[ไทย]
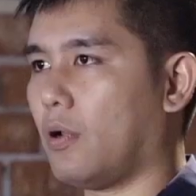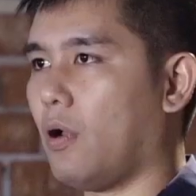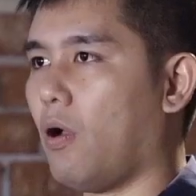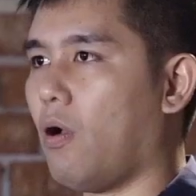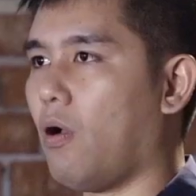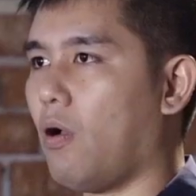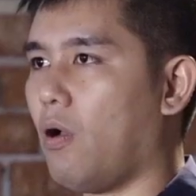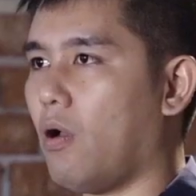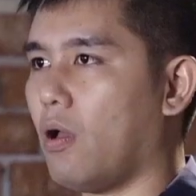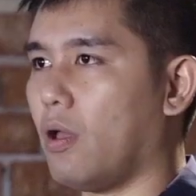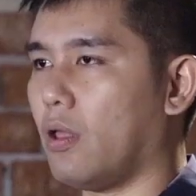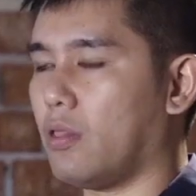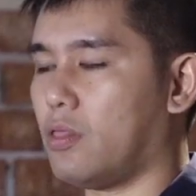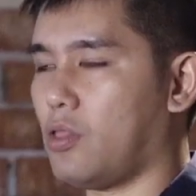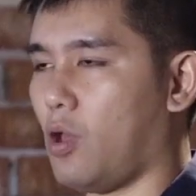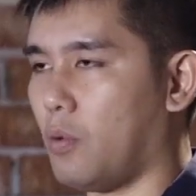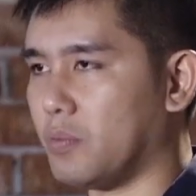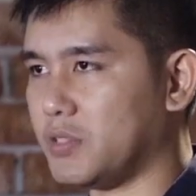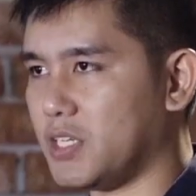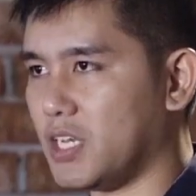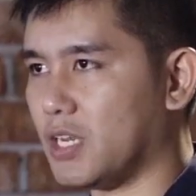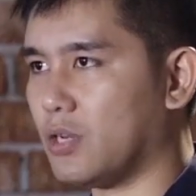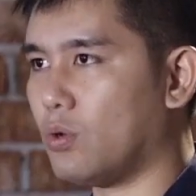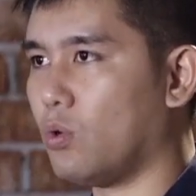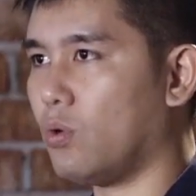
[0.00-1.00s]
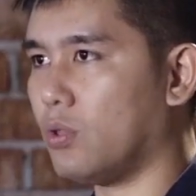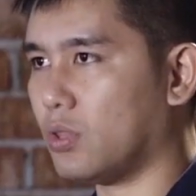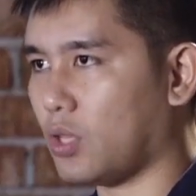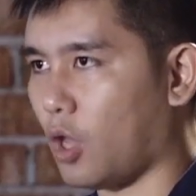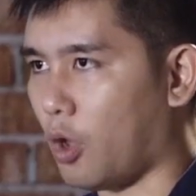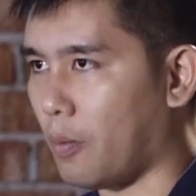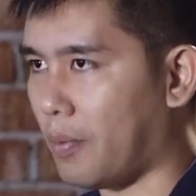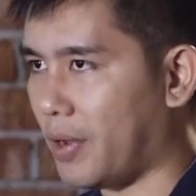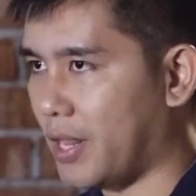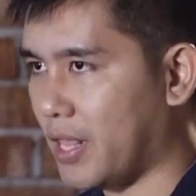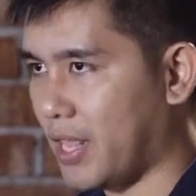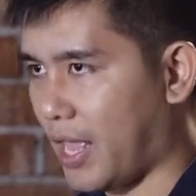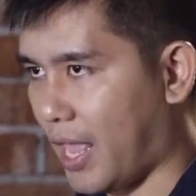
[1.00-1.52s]
ก็สอบชิงทุนต่อ
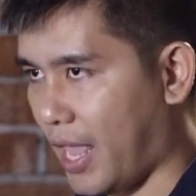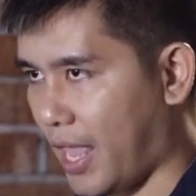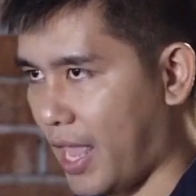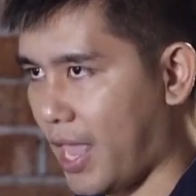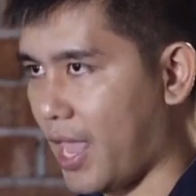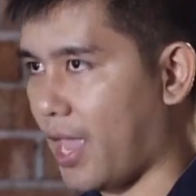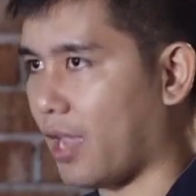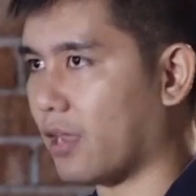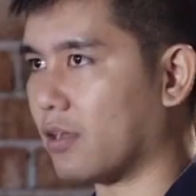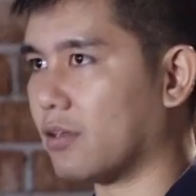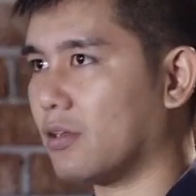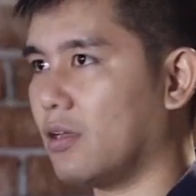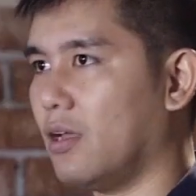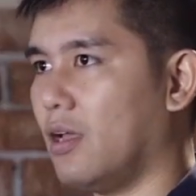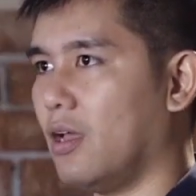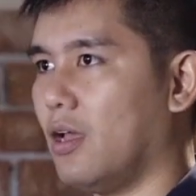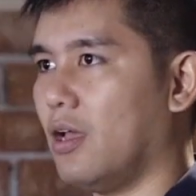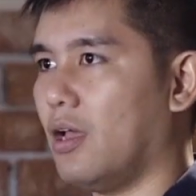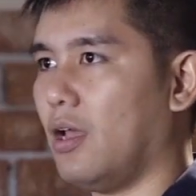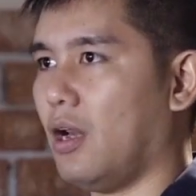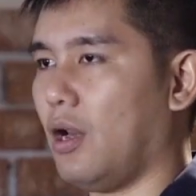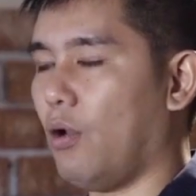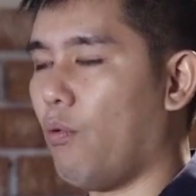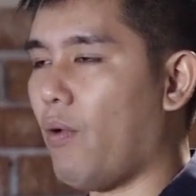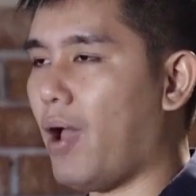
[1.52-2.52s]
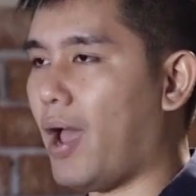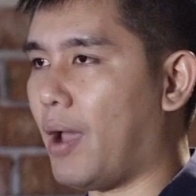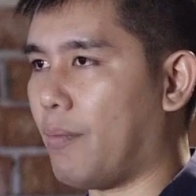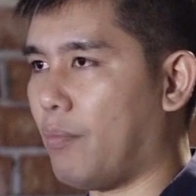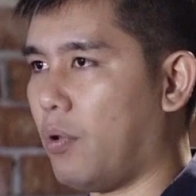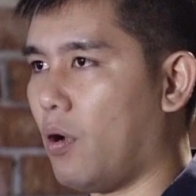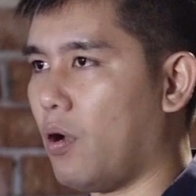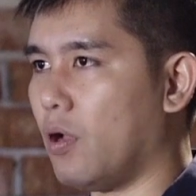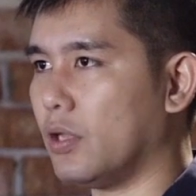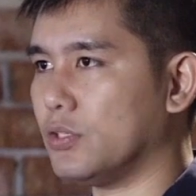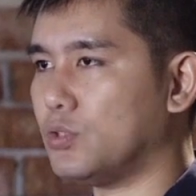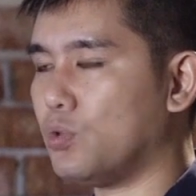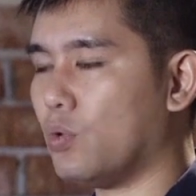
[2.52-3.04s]
ปริญญาเอกระหว่างพ
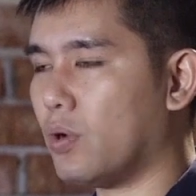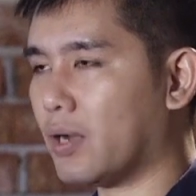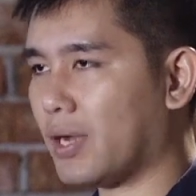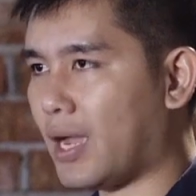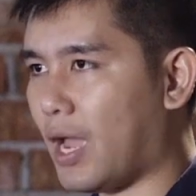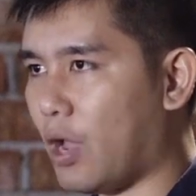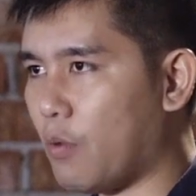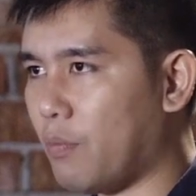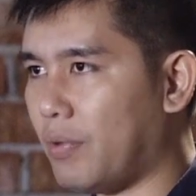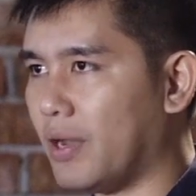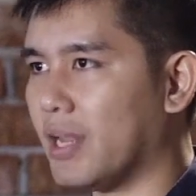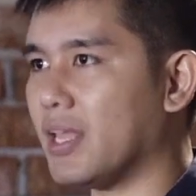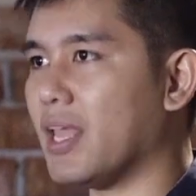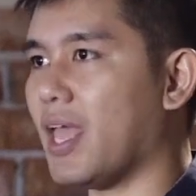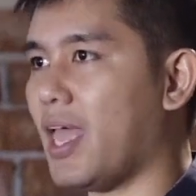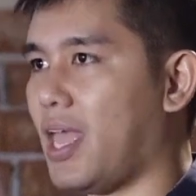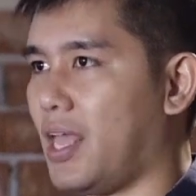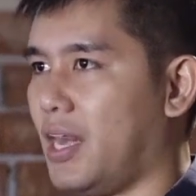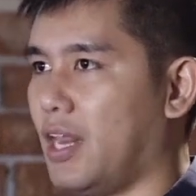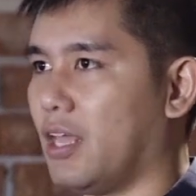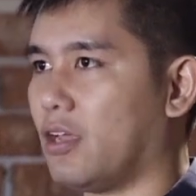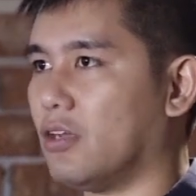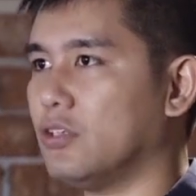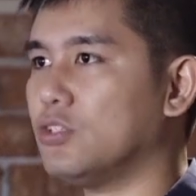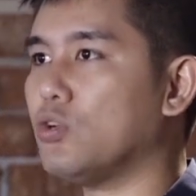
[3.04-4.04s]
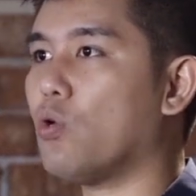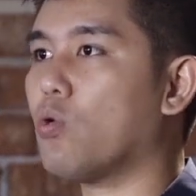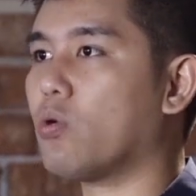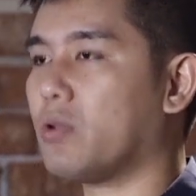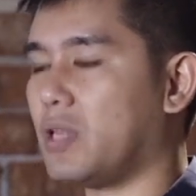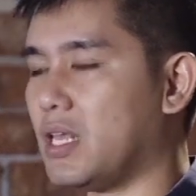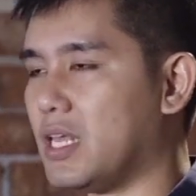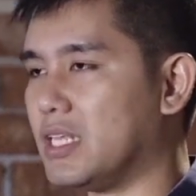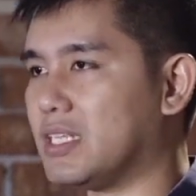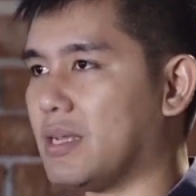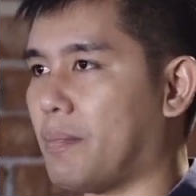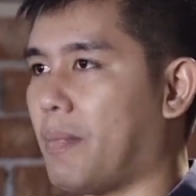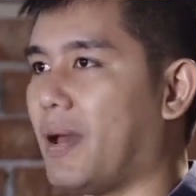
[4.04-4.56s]
อช่วงเข้าปริญญาเอกเนี่ยก็โชค
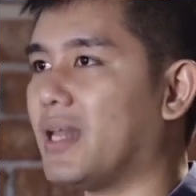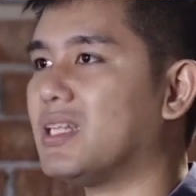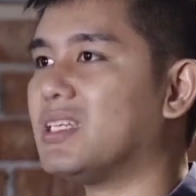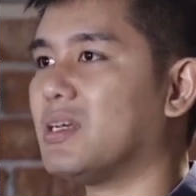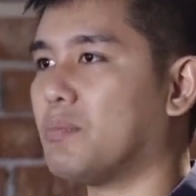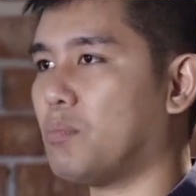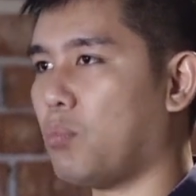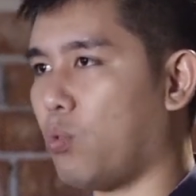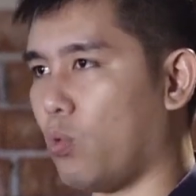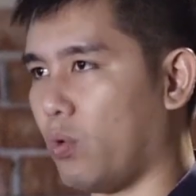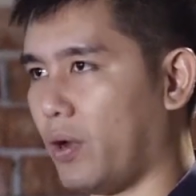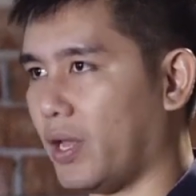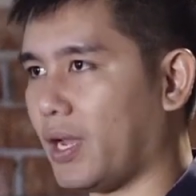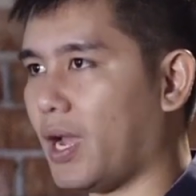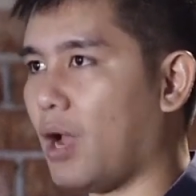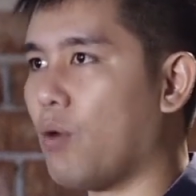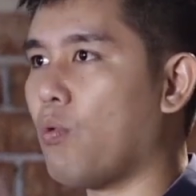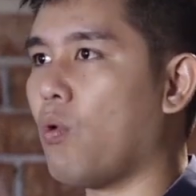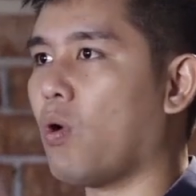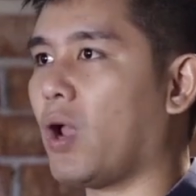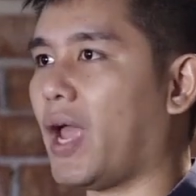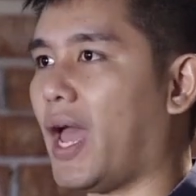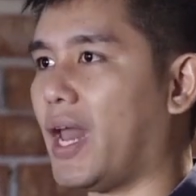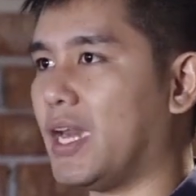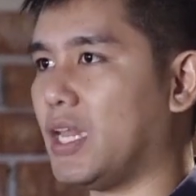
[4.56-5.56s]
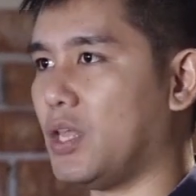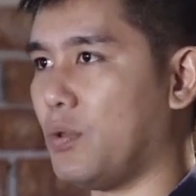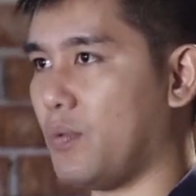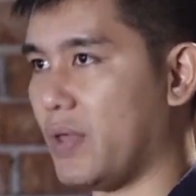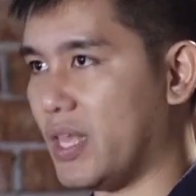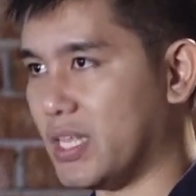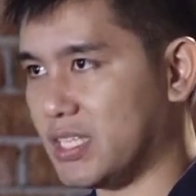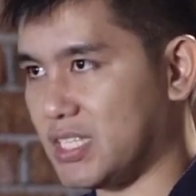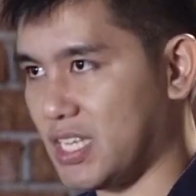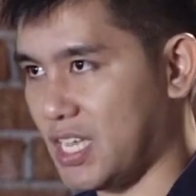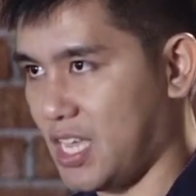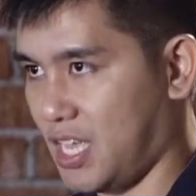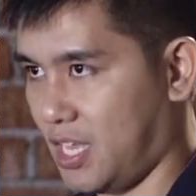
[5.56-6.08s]
ดีจับพัดจับผูได้เข้าวงการทีวี
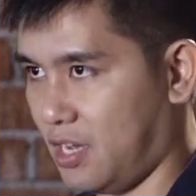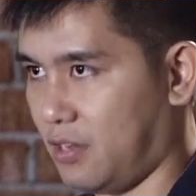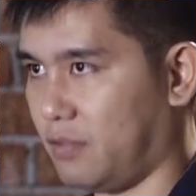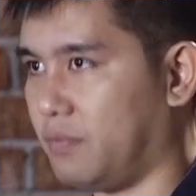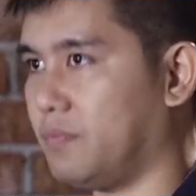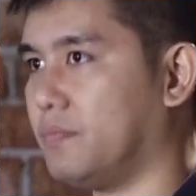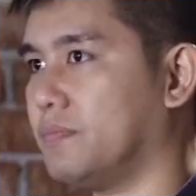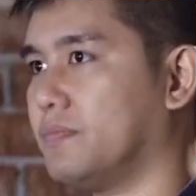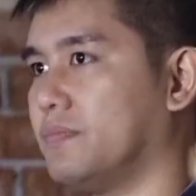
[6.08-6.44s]
จีน